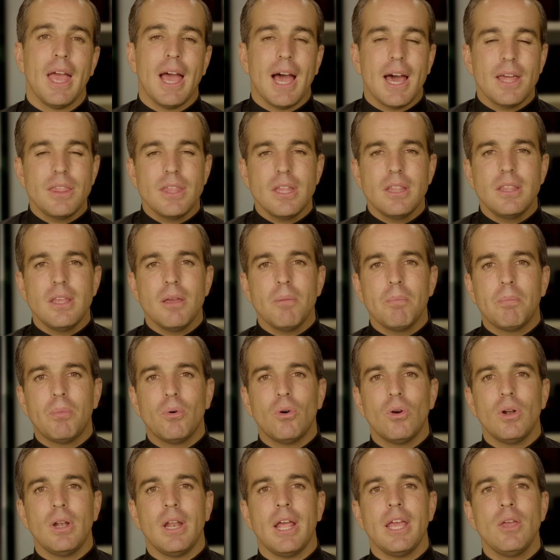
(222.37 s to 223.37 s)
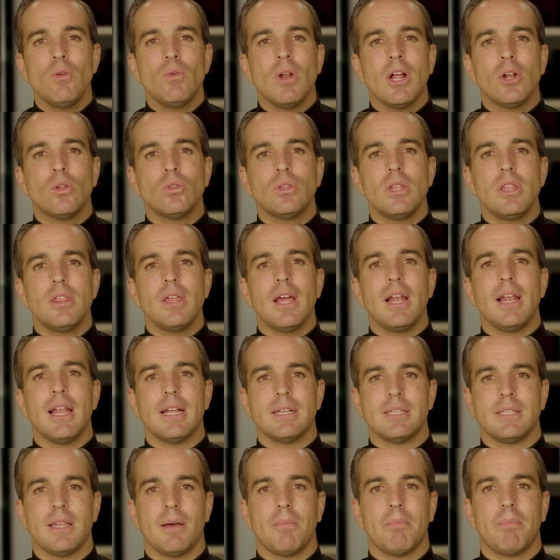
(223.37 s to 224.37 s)
Hace tiempo leí una noticia en La
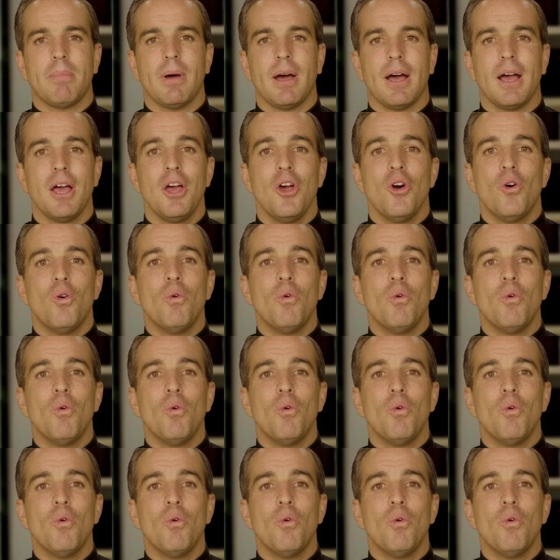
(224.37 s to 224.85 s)
Estampa,